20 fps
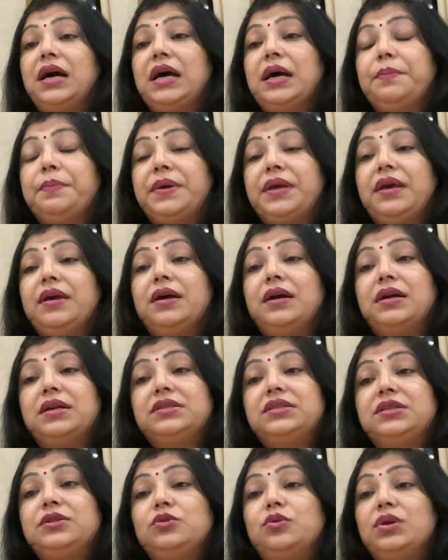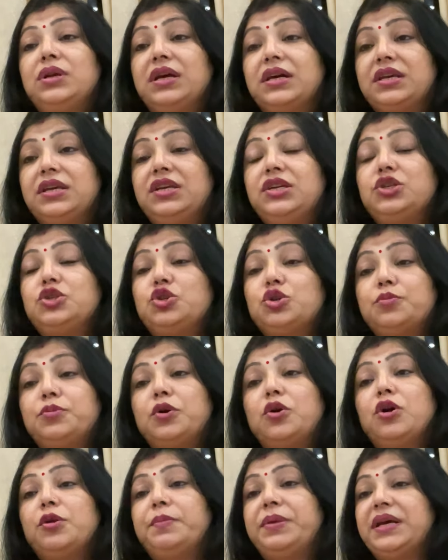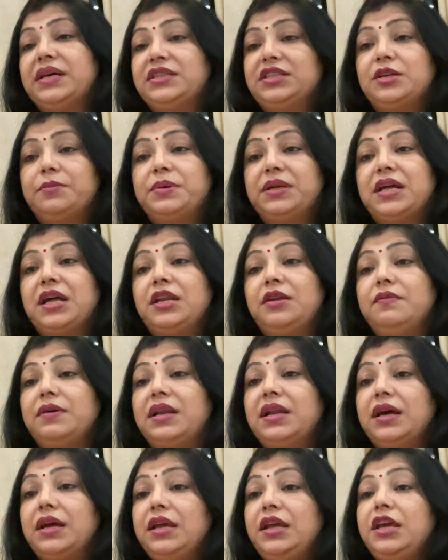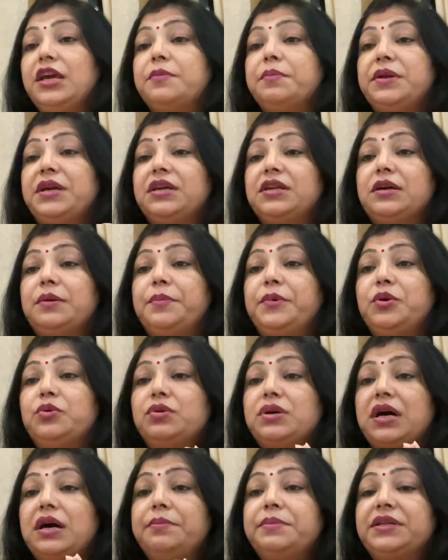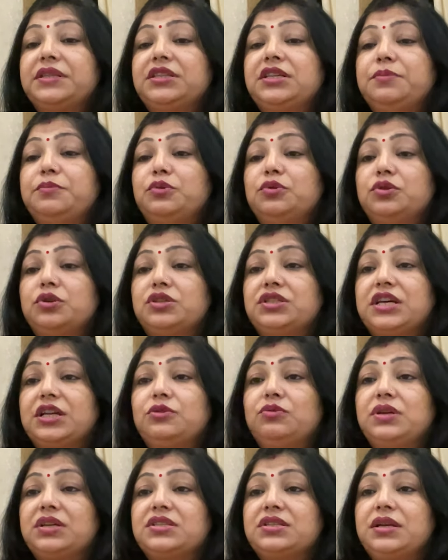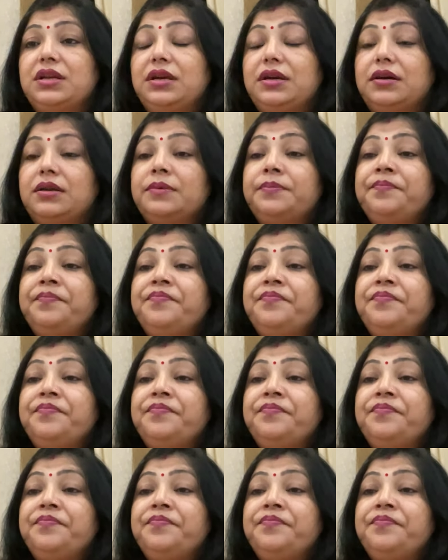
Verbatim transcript: आपके हर दिन को लकी शुभ और बेहतर बनाने वाला एक मिनट का प्रयोग अमृत की बूंद और जादू अक्षर लेकर